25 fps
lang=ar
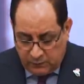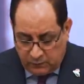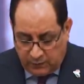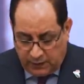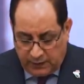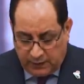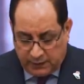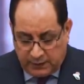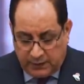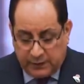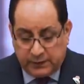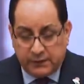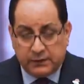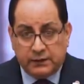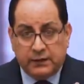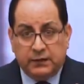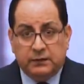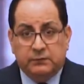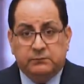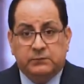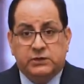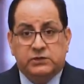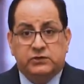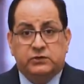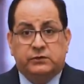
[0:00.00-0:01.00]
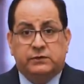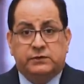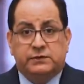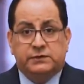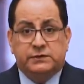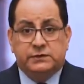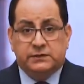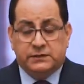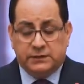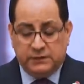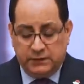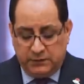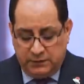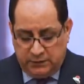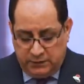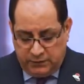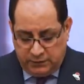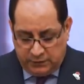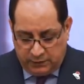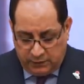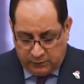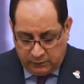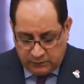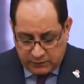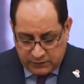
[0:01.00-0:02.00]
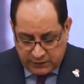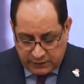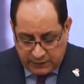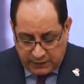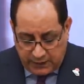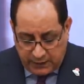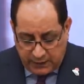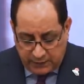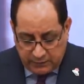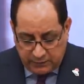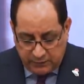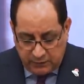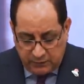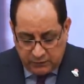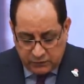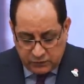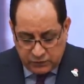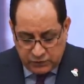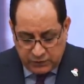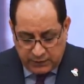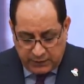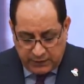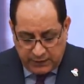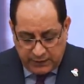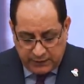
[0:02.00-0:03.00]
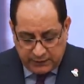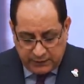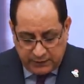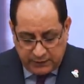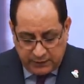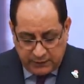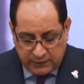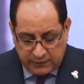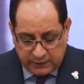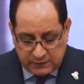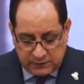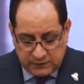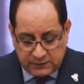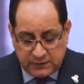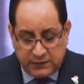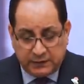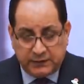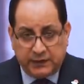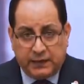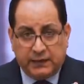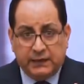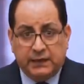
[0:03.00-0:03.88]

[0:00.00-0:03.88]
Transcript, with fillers: وأقر المجلس توصيات اللجنة التي نصت